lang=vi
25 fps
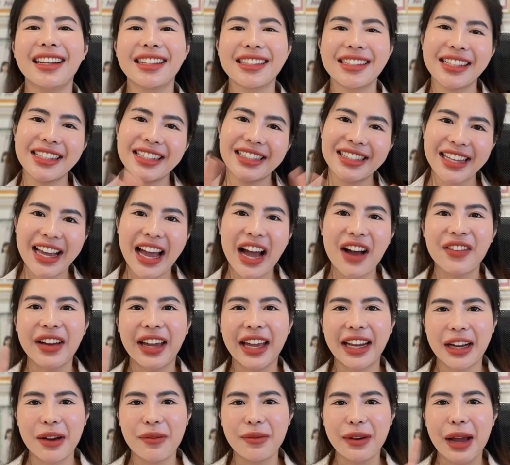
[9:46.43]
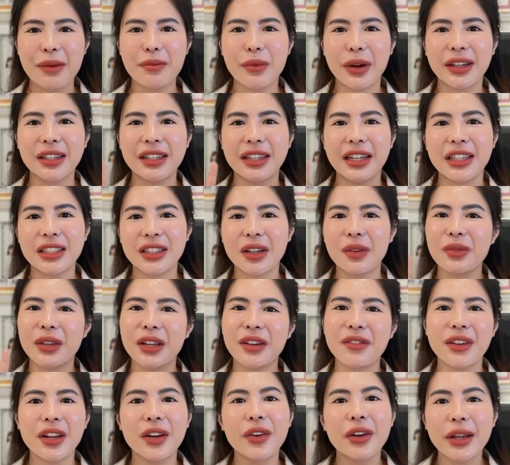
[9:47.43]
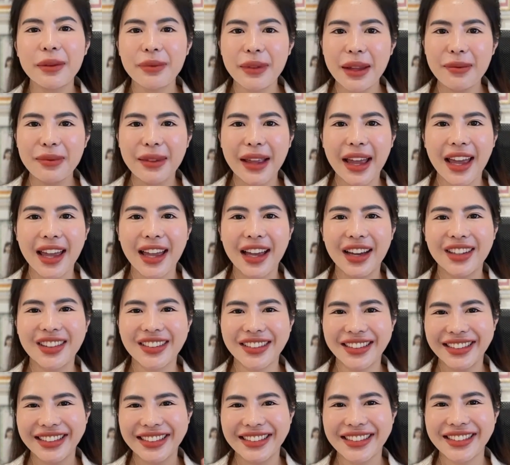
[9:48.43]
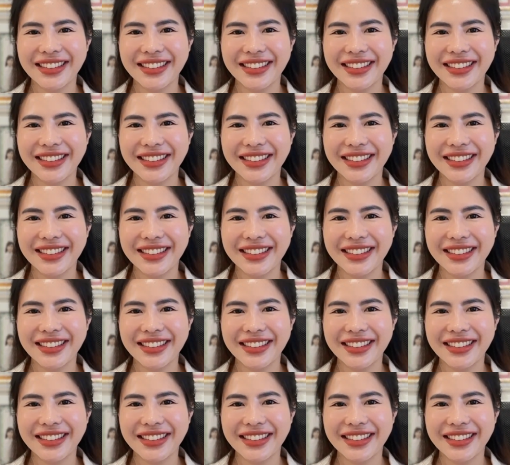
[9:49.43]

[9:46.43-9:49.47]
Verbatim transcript: Xin chào và hẹn gặp lại mọi người trong những video tiếp theo.